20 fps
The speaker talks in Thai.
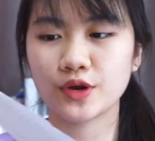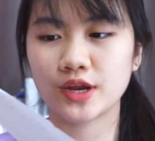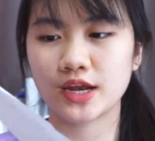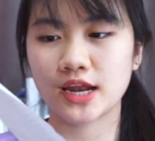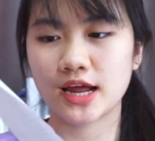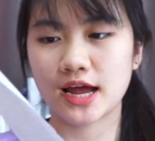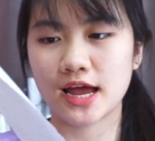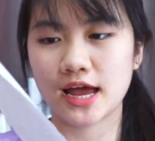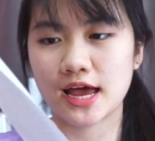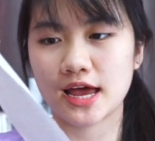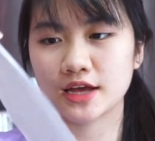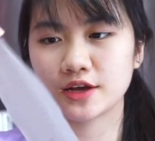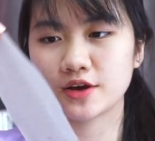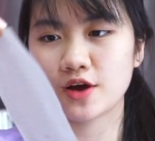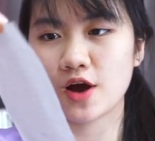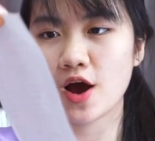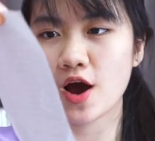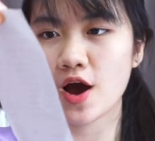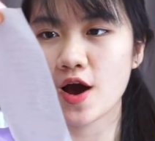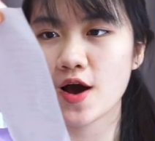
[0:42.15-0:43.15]
นี้นะคะ
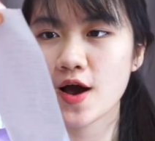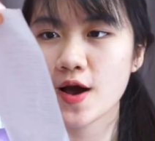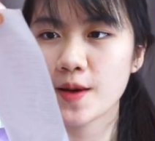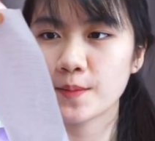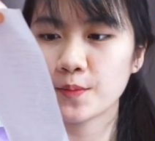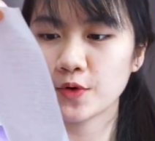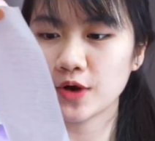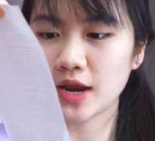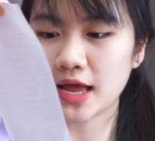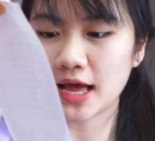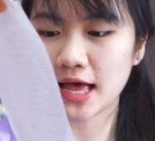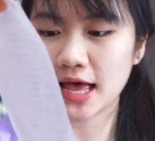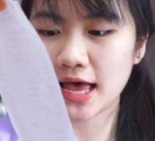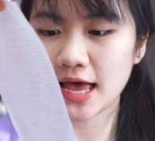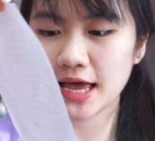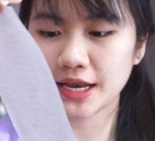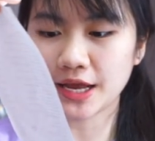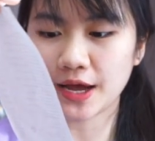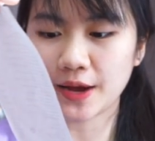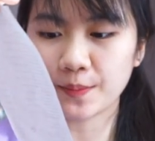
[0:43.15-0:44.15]
ก็มูลค่า
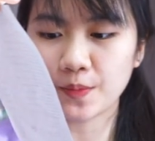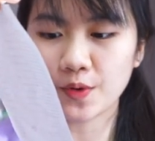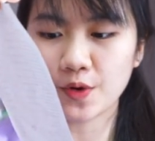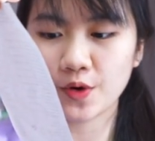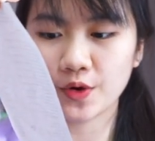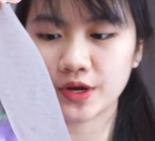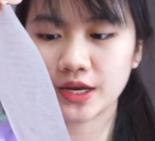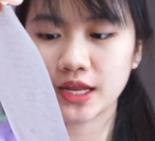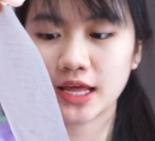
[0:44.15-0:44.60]
ทั้งหมด